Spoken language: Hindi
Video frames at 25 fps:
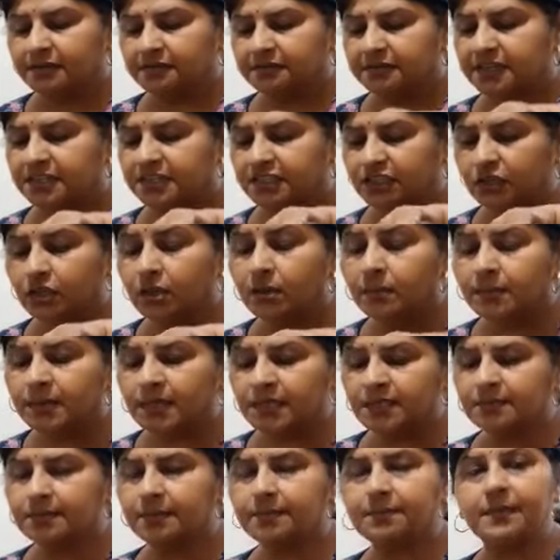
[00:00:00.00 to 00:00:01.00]
वैसे तो हमने
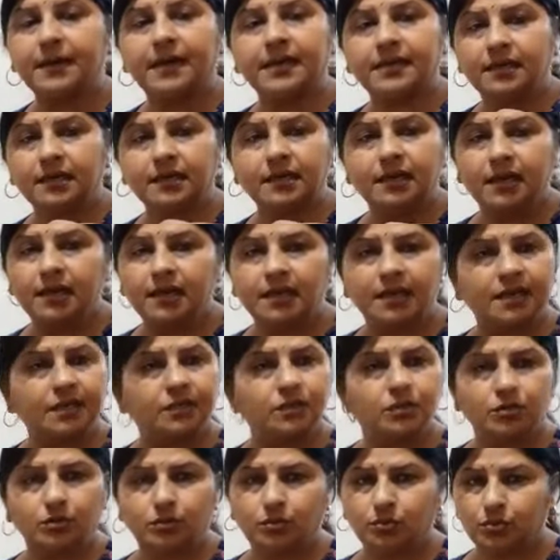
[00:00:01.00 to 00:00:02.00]
इसमें पानी डाला है
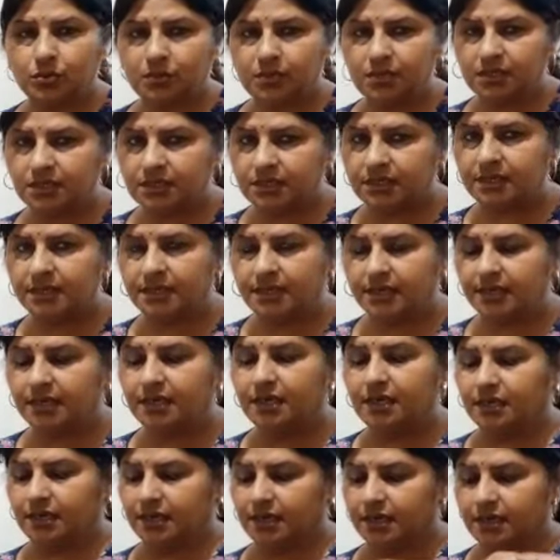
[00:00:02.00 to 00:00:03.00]
तो दूध नीचे नहीं
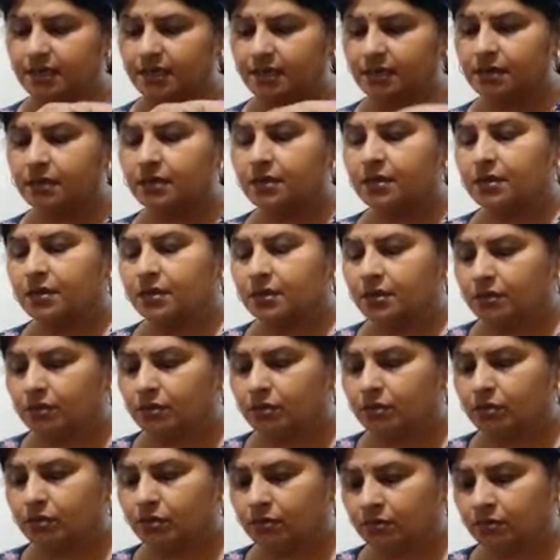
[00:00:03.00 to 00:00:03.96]
लगेगा तो